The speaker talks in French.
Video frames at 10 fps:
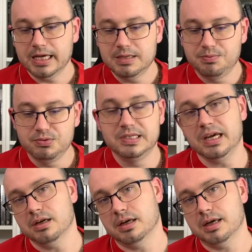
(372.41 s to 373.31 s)
Et qui plus
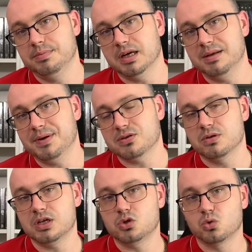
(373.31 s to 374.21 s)
est, eh bien, les
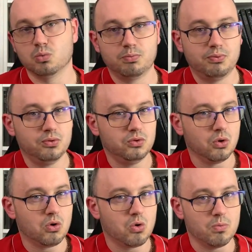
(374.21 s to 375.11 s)
personnages sont
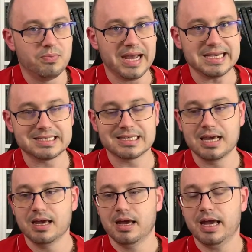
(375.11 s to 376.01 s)
plutôt complexes
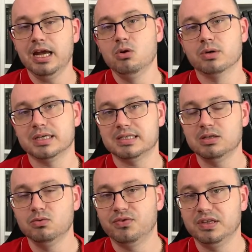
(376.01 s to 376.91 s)
et le
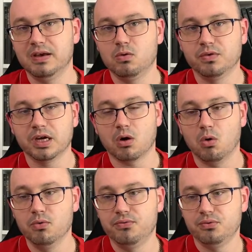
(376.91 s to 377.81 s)
récit nous fait découvrir
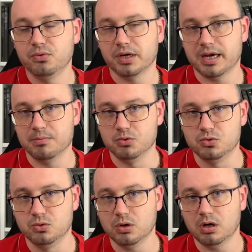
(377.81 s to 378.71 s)
au fur et à
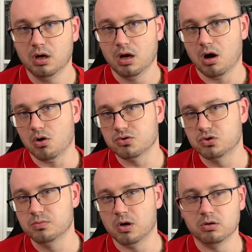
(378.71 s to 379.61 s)
mesure en
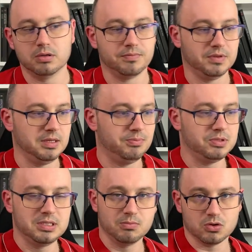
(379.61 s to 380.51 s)
semant des
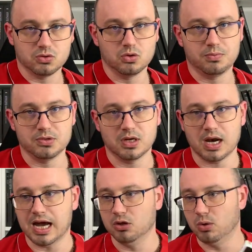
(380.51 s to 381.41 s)
petits morceaux de
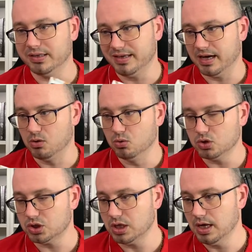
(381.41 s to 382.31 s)
puzzle à droite et à
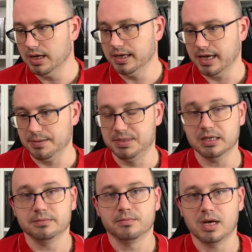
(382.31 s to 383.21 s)
gauche, eh
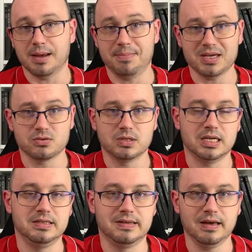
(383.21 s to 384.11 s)
bien, la
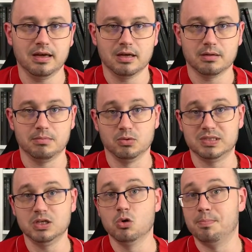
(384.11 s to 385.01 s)
personnalité, mais
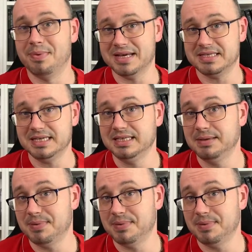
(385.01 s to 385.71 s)
aussi le passé des